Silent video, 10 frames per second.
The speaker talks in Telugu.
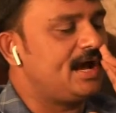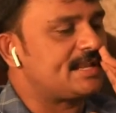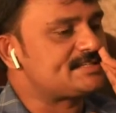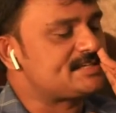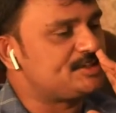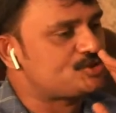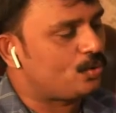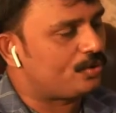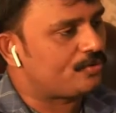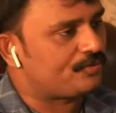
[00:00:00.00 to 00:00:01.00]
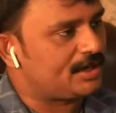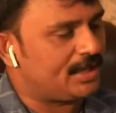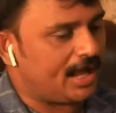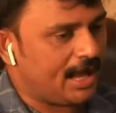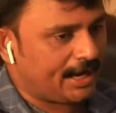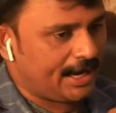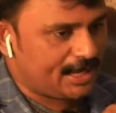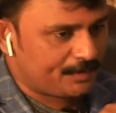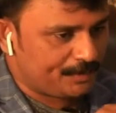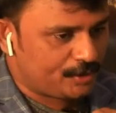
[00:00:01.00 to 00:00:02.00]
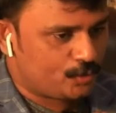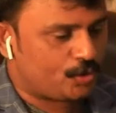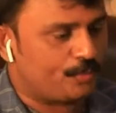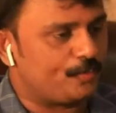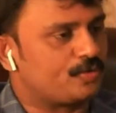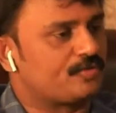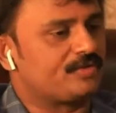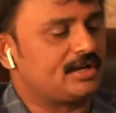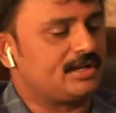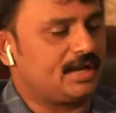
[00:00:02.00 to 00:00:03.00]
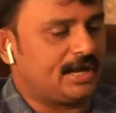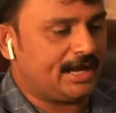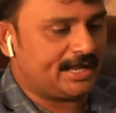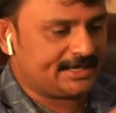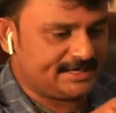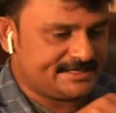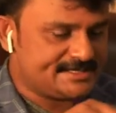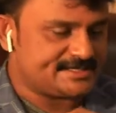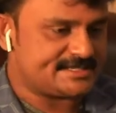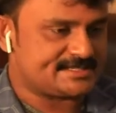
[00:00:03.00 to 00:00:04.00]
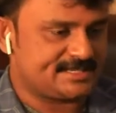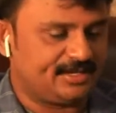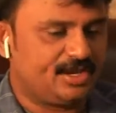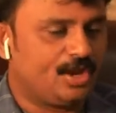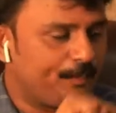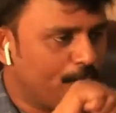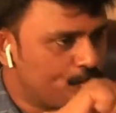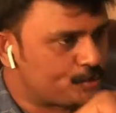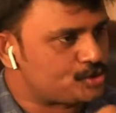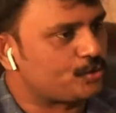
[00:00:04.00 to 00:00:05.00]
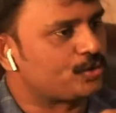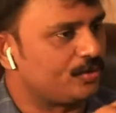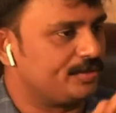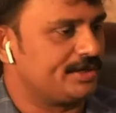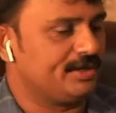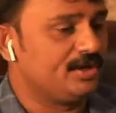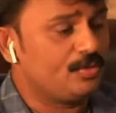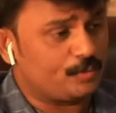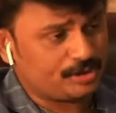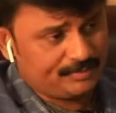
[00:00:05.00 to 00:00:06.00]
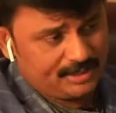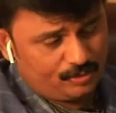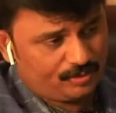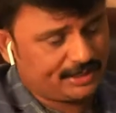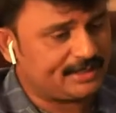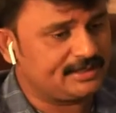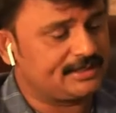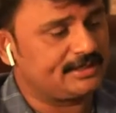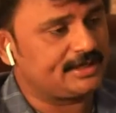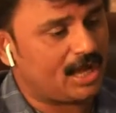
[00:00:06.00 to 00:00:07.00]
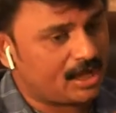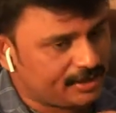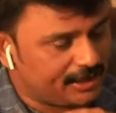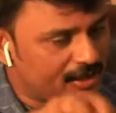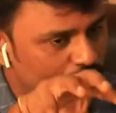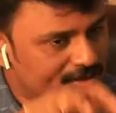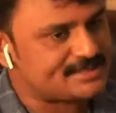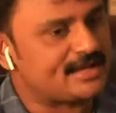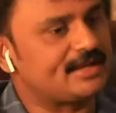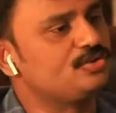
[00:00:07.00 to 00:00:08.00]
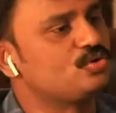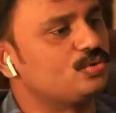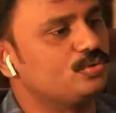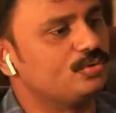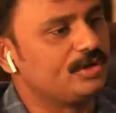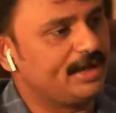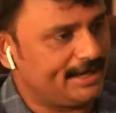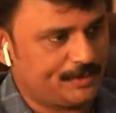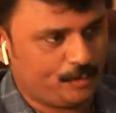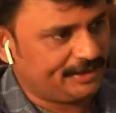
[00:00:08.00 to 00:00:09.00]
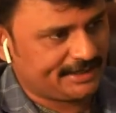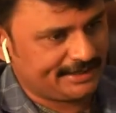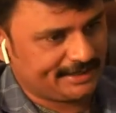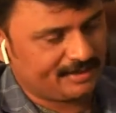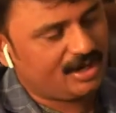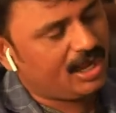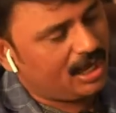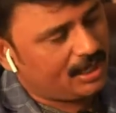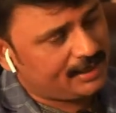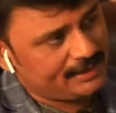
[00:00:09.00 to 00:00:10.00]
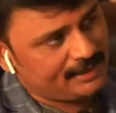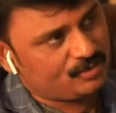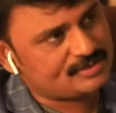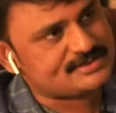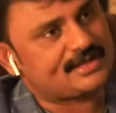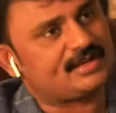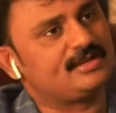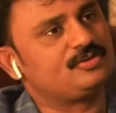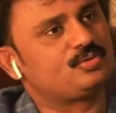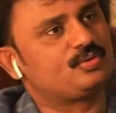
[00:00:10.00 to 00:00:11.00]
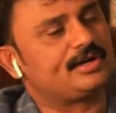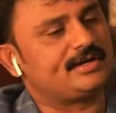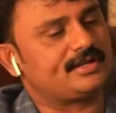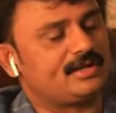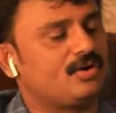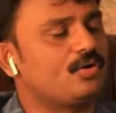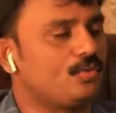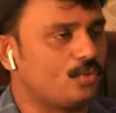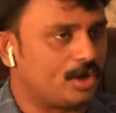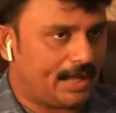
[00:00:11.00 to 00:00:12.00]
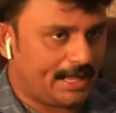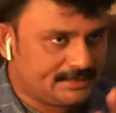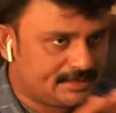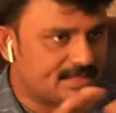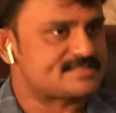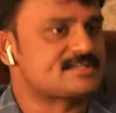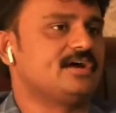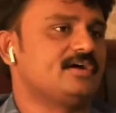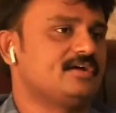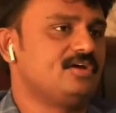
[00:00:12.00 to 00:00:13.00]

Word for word: అలా చేయించుకోవడం వల్ల ఆ గార్ పేరుకోకపోవడం వల్ల ఆ గార్ క్లీన్ చేసేస్తే పళ్ళు పుచ్చకుండా ఉంటాయి పోతే మీరు ఇంకోటి అడిగింది ఏంటంటే ఆరు నెలలకు ఒకసారే ఎందుకు అనే పాయింట్ అడిగారు ఆరు నెలలకు ఒకసారే ఎందుకు అని అంటే ఒక అందాజ్గా